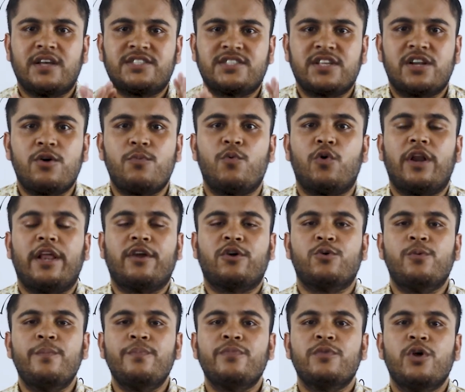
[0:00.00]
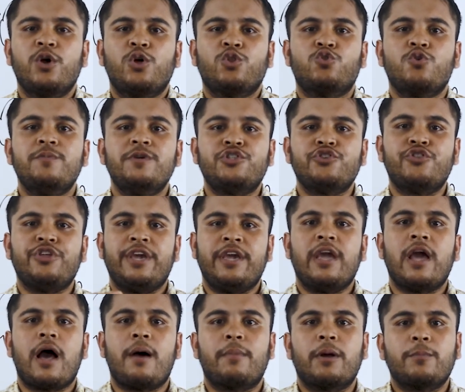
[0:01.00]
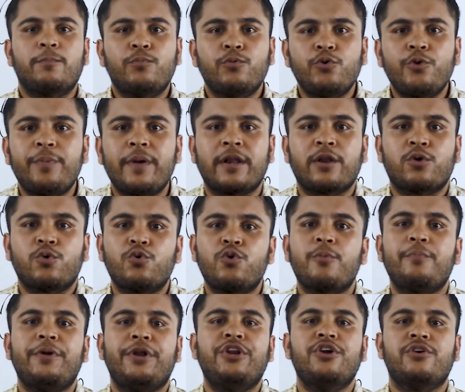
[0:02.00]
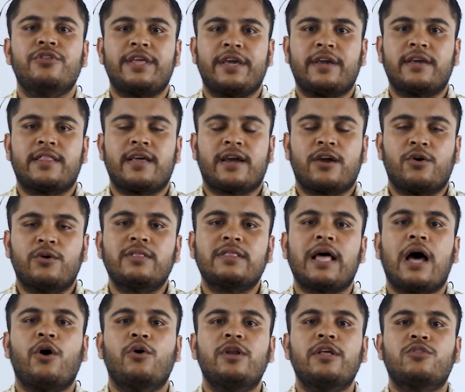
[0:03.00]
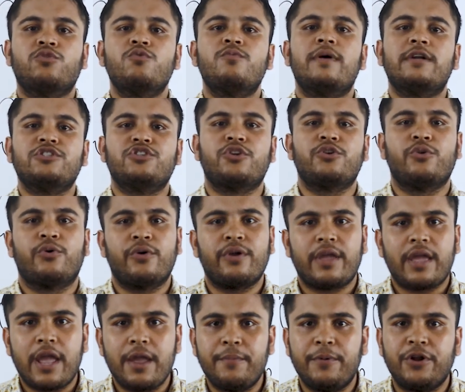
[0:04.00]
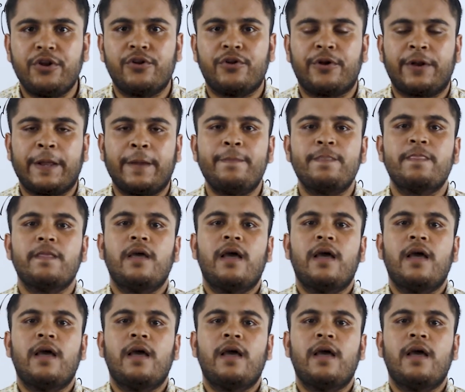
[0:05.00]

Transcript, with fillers: আসসালামু আলাইকুম তুমি যদি আমার পূর্বের কোনো ভিডিও দেখে থাকো তাহলে তোমার জন্য এই ভিডিওটি